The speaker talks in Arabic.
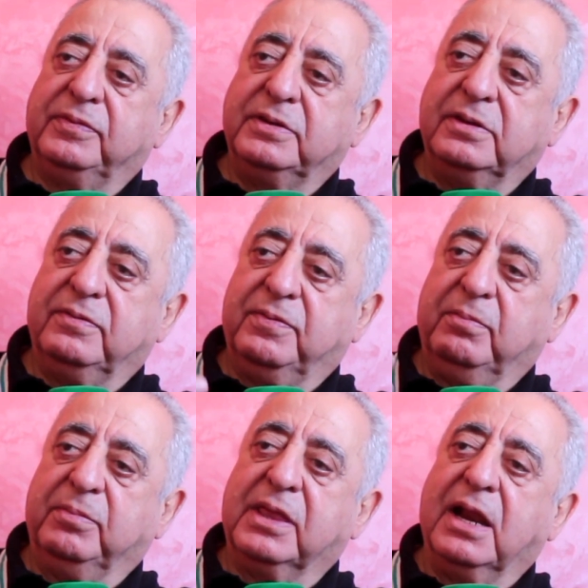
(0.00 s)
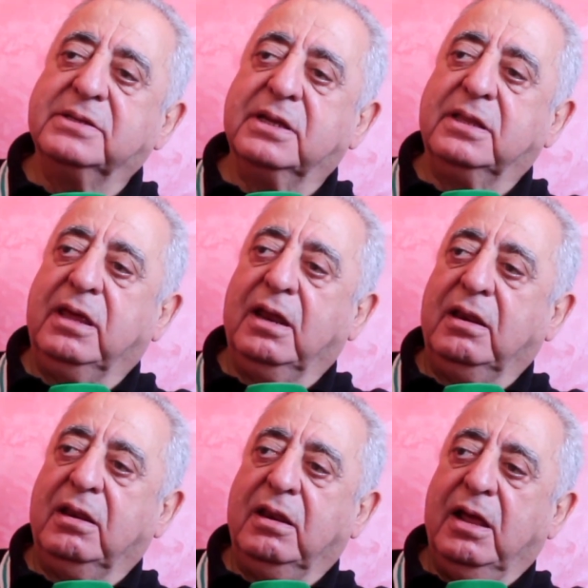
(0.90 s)
في المدرسة
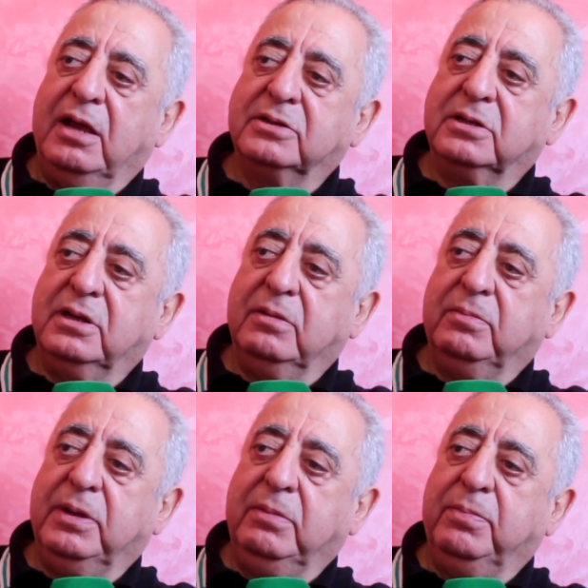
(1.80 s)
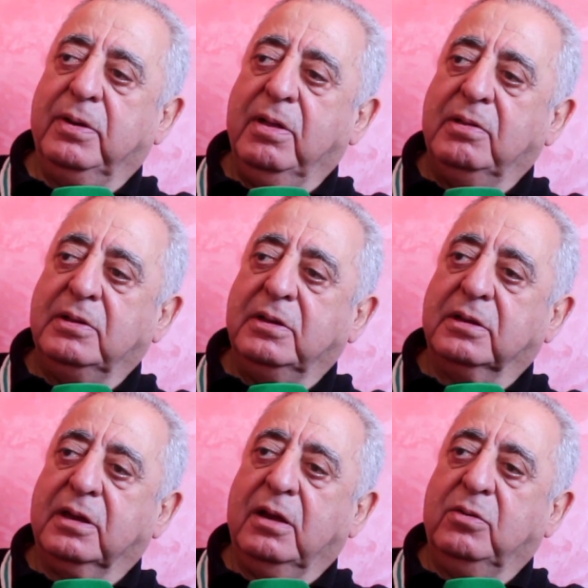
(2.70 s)
ديال الحاج الحبيب
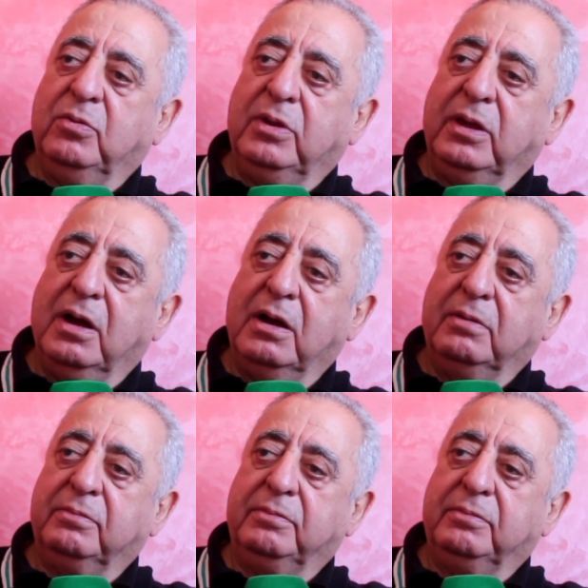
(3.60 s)
قالوا لي